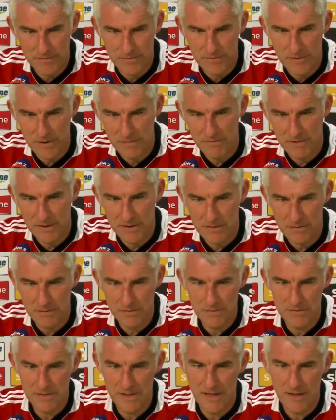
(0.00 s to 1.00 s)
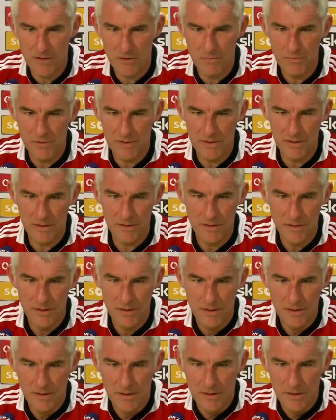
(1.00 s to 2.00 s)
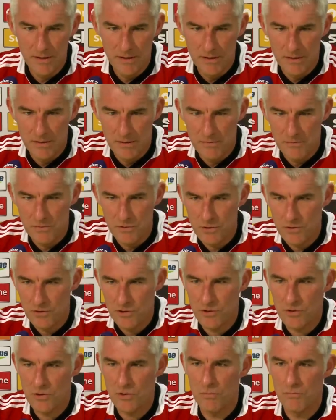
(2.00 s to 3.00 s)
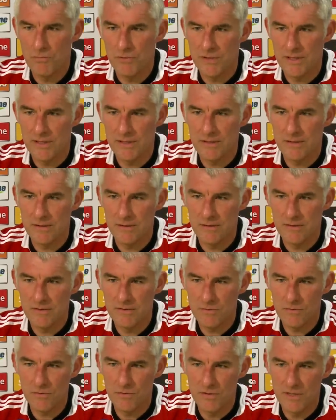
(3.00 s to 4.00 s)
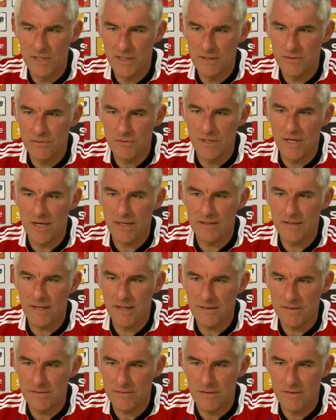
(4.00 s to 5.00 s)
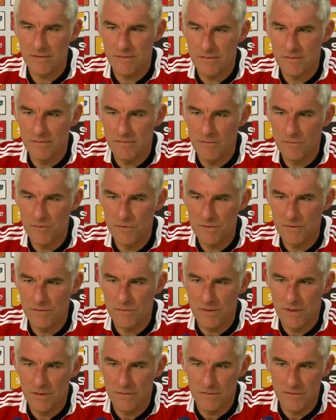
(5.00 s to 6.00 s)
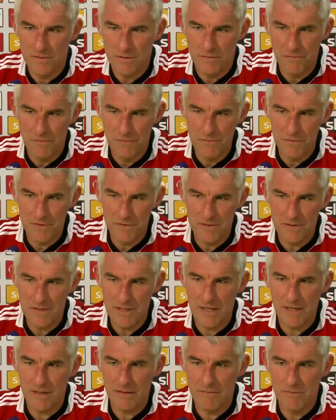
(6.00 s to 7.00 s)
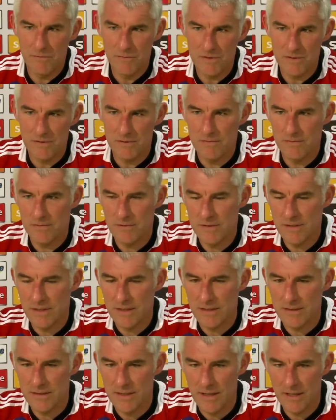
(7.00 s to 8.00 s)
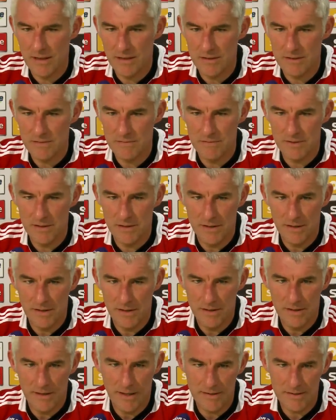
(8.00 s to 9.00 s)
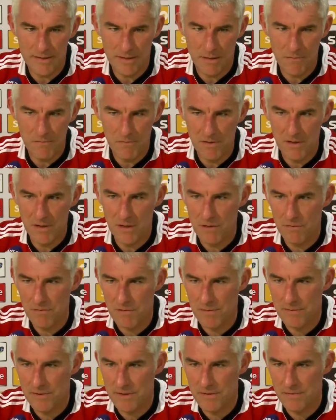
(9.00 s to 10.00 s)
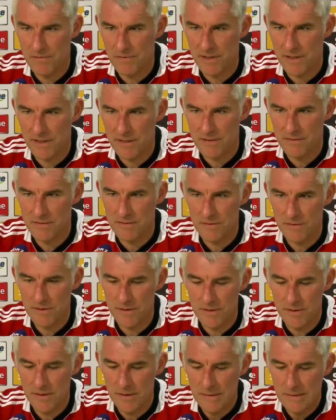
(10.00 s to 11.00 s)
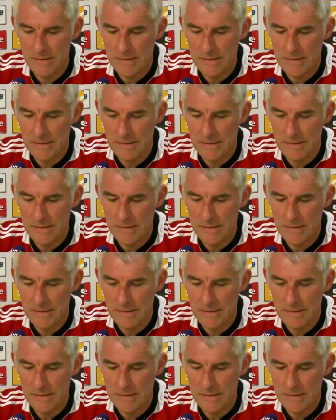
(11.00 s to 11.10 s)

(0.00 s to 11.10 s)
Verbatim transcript: sollten wir nicht so sehr über die psychische Komponente diskutieren und nachdenken, sondern wir müssen an unsere Physis denken, wir müssen daran denken, dass wir extrem viel Laufarbeit verrichten sollten